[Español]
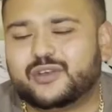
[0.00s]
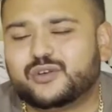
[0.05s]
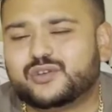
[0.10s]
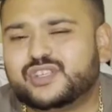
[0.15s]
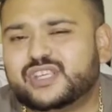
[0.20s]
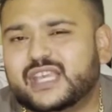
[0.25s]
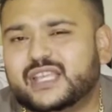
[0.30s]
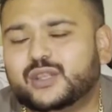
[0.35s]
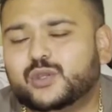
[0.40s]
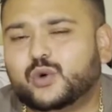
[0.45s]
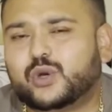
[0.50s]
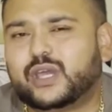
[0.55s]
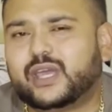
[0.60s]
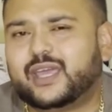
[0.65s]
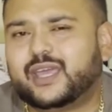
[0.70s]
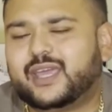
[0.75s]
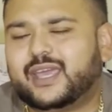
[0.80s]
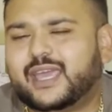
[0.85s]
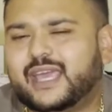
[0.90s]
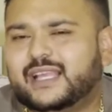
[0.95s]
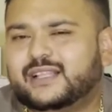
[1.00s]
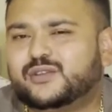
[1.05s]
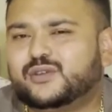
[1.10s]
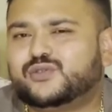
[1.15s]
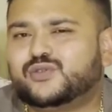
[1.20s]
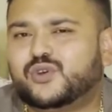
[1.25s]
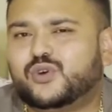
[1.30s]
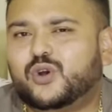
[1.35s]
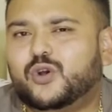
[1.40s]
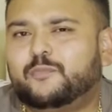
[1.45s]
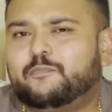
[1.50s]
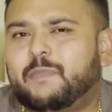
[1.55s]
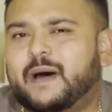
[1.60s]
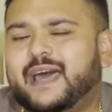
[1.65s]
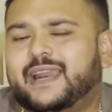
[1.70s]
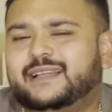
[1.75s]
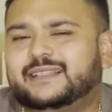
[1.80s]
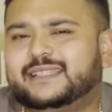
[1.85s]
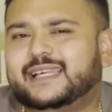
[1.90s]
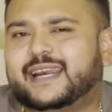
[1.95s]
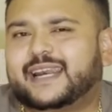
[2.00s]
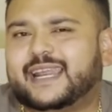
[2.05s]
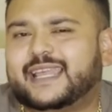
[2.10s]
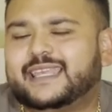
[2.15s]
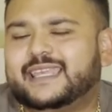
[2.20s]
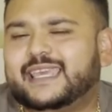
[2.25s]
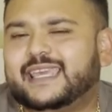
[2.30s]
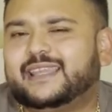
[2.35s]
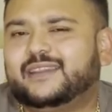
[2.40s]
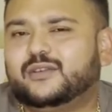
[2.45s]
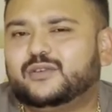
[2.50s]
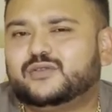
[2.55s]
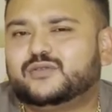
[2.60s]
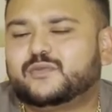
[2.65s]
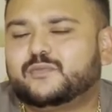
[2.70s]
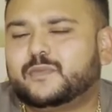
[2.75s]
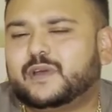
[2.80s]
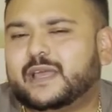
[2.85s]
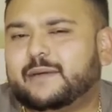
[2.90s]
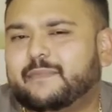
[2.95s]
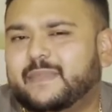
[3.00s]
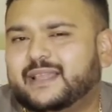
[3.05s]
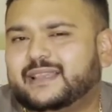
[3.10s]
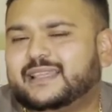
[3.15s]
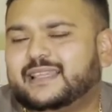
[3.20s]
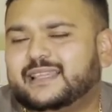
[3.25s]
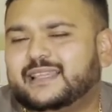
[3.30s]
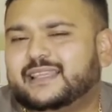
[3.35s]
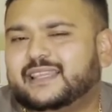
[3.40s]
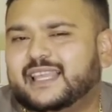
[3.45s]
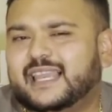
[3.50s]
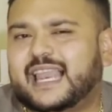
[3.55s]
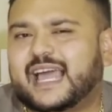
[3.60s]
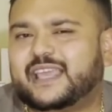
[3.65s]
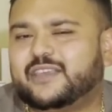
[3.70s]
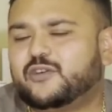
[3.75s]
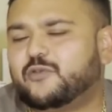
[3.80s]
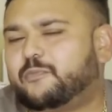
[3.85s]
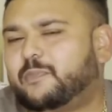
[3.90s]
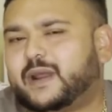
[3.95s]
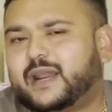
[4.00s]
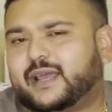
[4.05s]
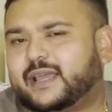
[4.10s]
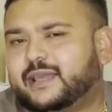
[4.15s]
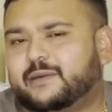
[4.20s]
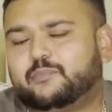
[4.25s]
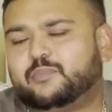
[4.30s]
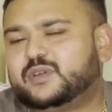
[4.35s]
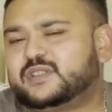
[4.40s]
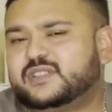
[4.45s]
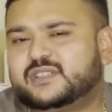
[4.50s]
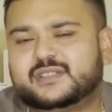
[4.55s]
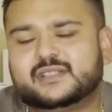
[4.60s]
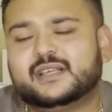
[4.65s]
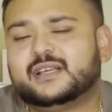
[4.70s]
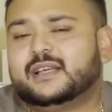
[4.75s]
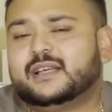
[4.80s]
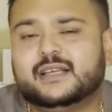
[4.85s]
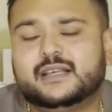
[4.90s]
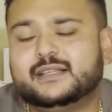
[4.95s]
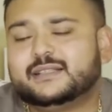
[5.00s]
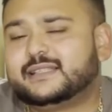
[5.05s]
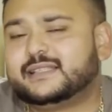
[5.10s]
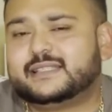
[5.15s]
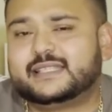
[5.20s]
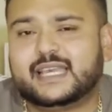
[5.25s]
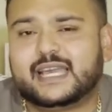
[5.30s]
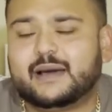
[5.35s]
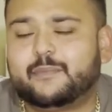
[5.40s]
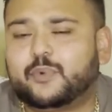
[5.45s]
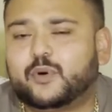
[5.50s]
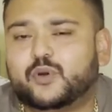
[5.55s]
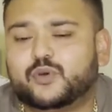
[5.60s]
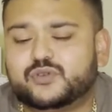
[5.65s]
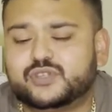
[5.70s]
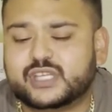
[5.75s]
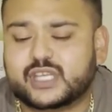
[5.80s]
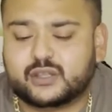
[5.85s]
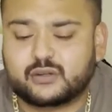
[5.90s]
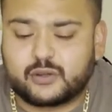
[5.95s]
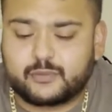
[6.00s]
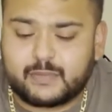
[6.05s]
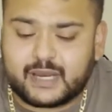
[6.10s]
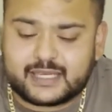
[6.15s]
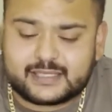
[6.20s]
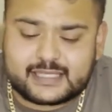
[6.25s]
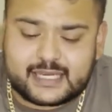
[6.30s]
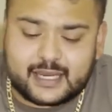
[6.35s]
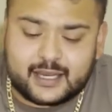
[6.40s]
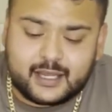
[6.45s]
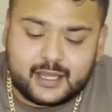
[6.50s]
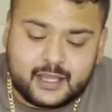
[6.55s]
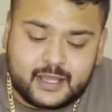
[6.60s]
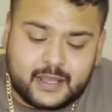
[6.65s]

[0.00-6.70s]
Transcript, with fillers: yo siento que estos son los pares de rellenos que meten en el año para que pues se siga produciendo en masa.